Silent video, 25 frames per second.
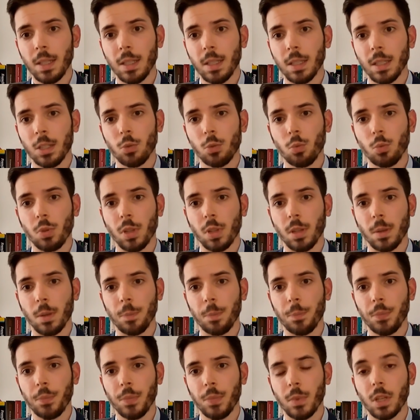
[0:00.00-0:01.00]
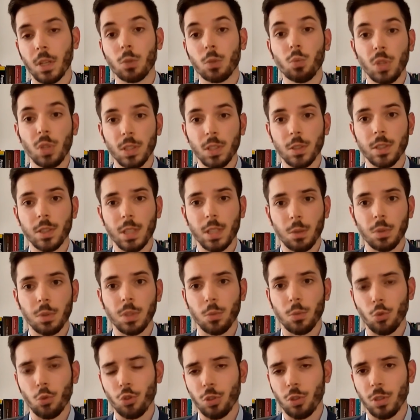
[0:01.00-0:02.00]
które, na które zostały
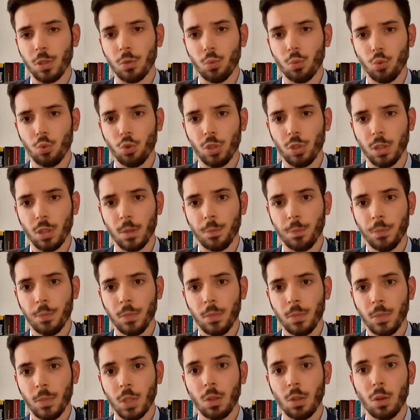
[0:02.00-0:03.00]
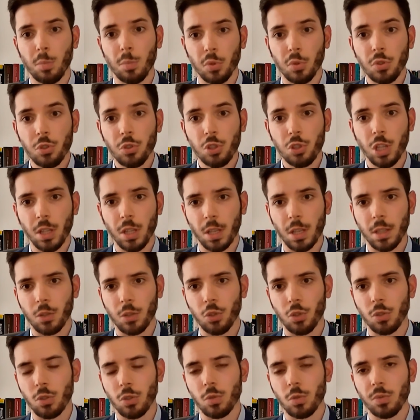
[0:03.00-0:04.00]
nałożone duże obostrzenia.
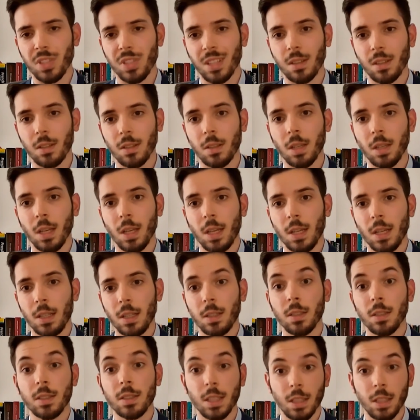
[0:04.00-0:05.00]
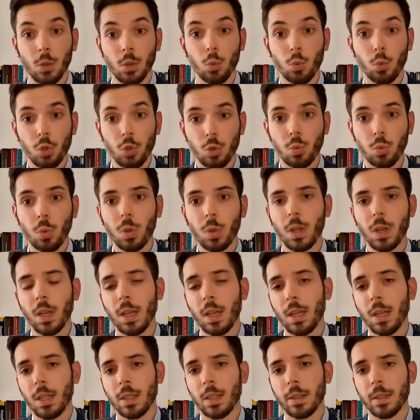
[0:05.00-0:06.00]
Także to są ceny, ceny usług
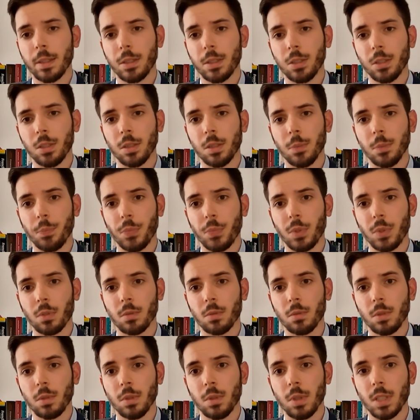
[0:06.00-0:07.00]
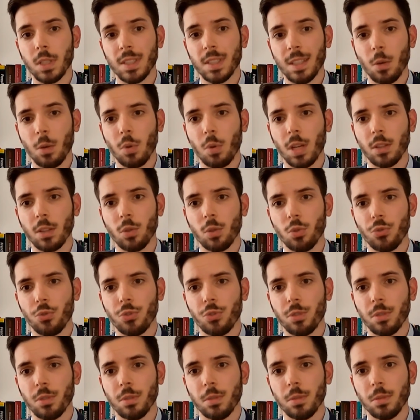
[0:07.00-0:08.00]
gdzie e,
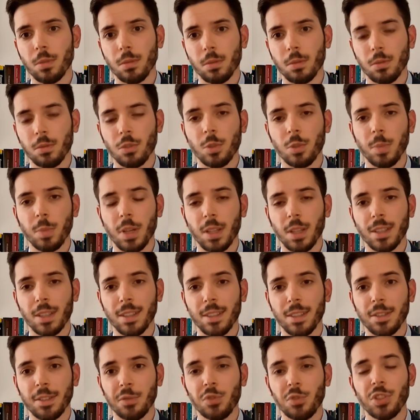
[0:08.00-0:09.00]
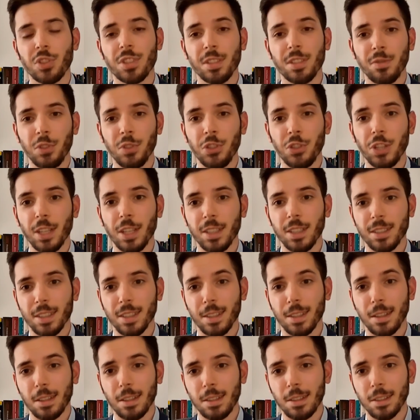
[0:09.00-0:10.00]
restauratorzy, to już chyba e, wszyscy widzieli te
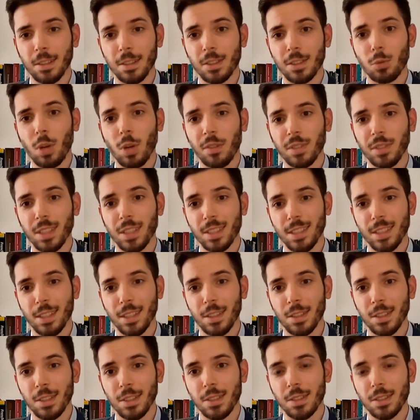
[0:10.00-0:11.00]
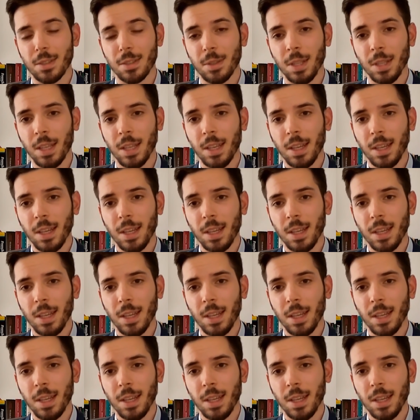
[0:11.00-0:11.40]
e, sławne ceny z